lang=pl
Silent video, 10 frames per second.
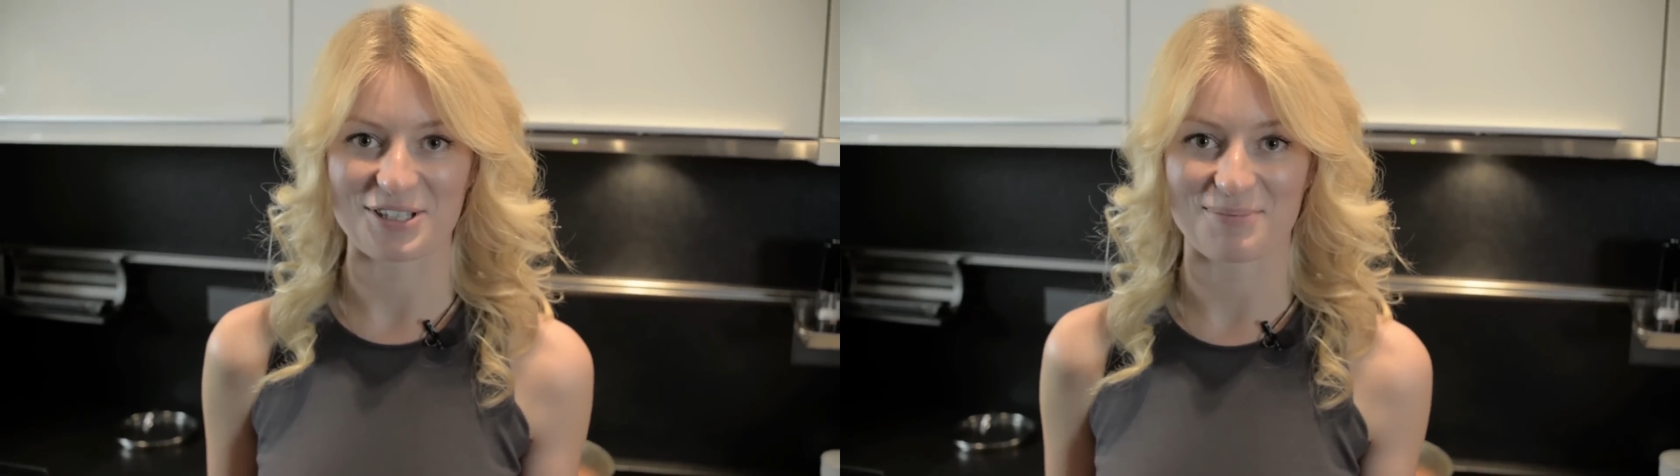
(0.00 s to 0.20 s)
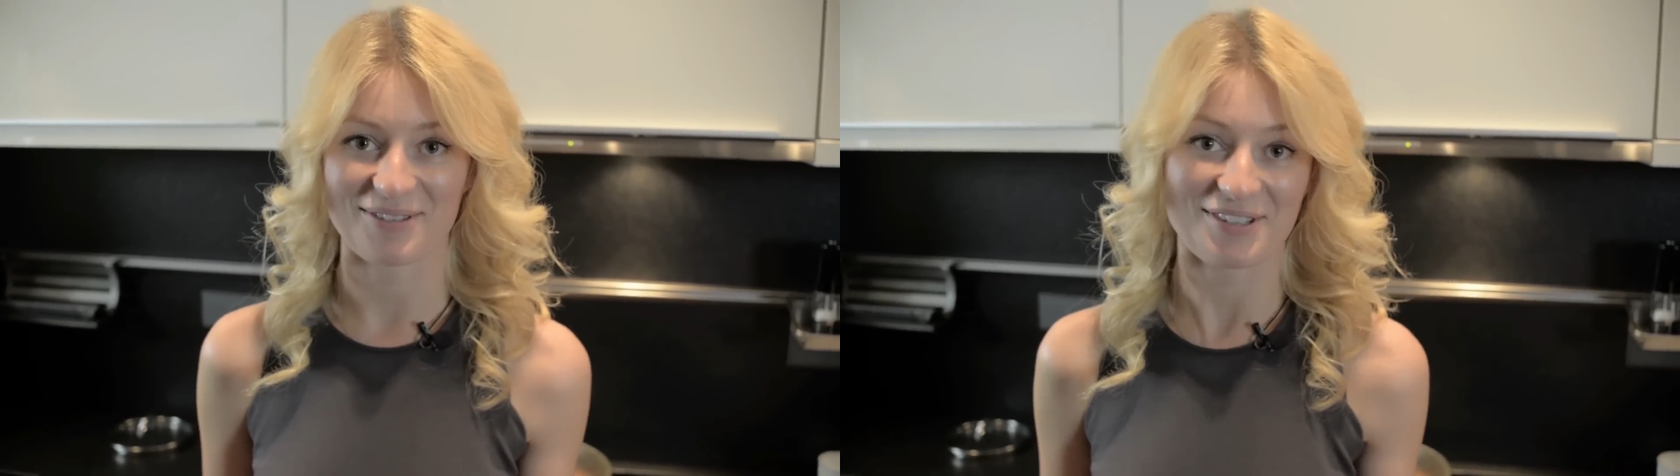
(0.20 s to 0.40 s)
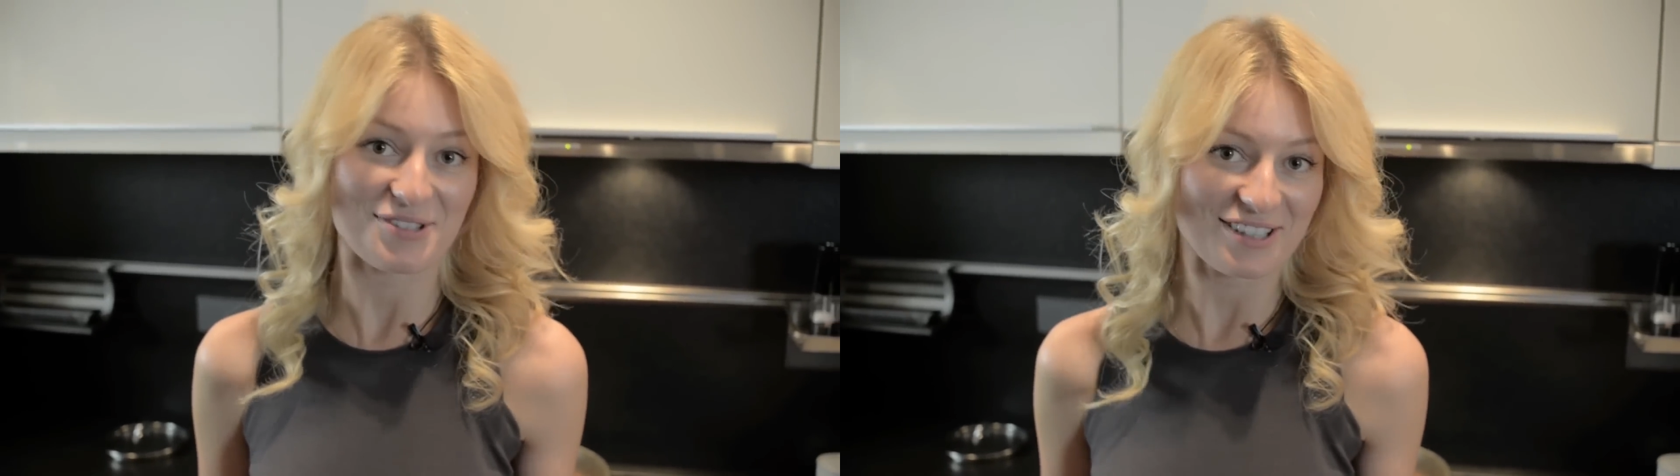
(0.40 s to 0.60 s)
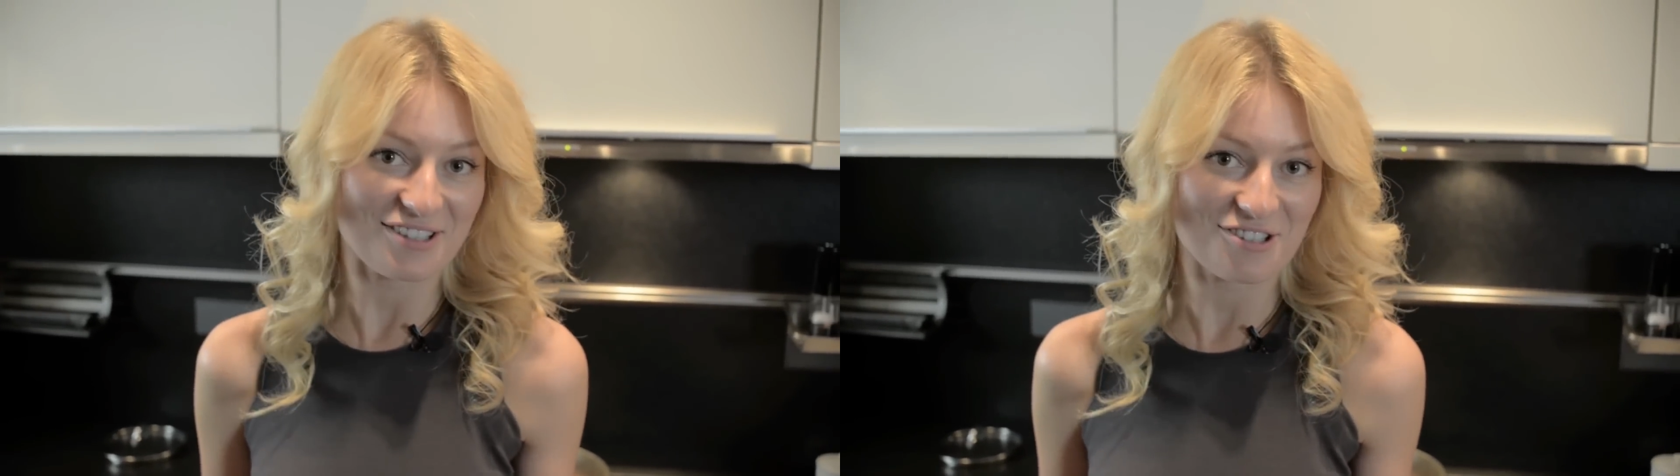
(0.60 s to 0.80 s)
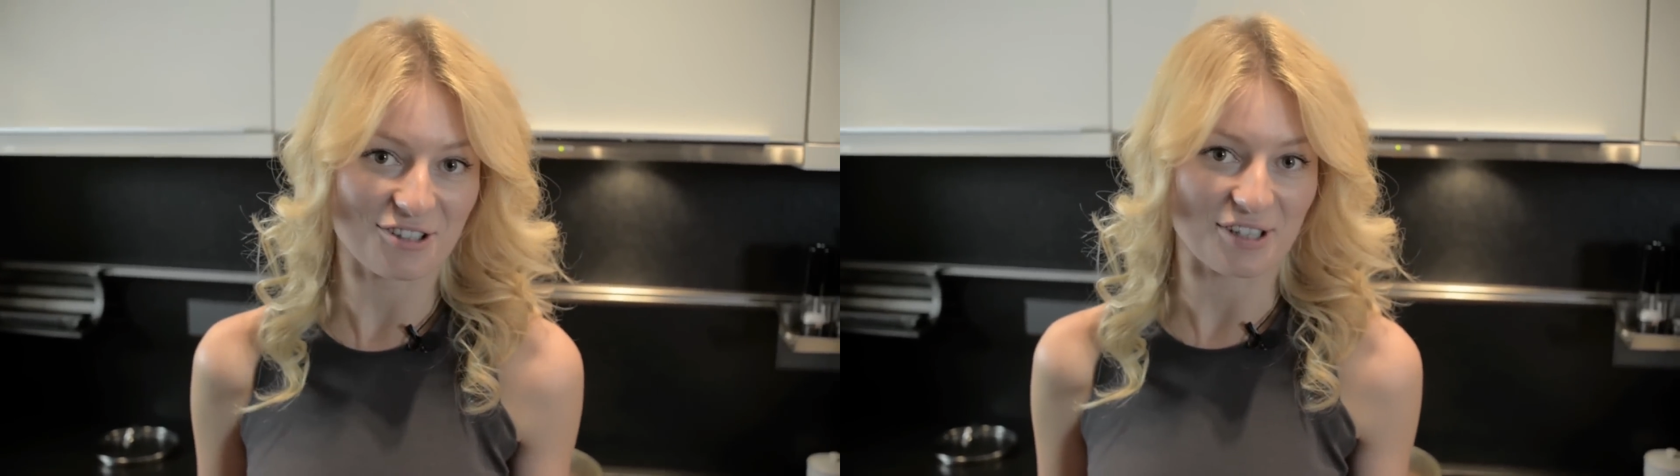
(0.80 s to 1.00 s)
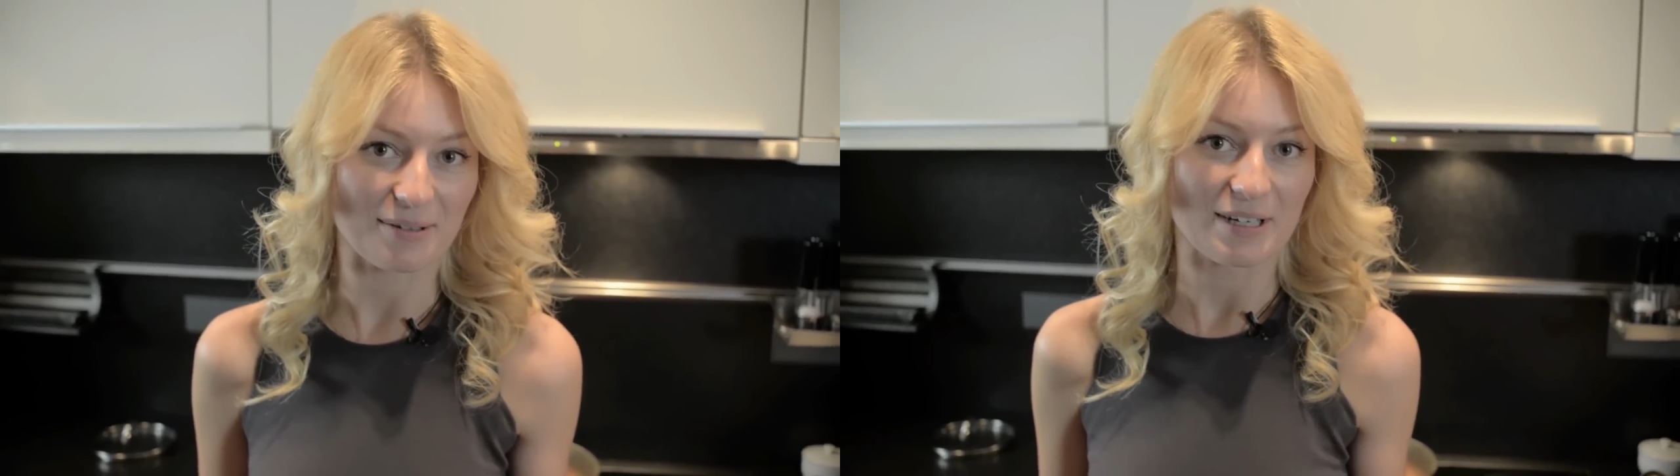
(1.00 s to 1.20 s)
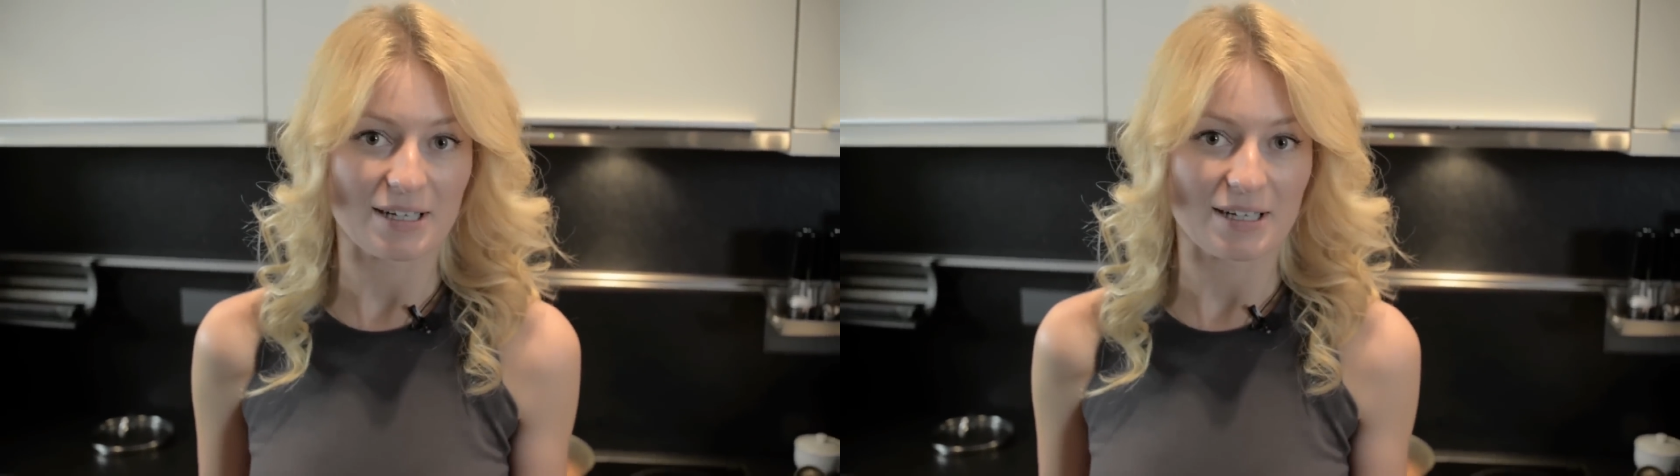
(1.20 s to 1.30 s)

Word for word: jest prawie już zakończone.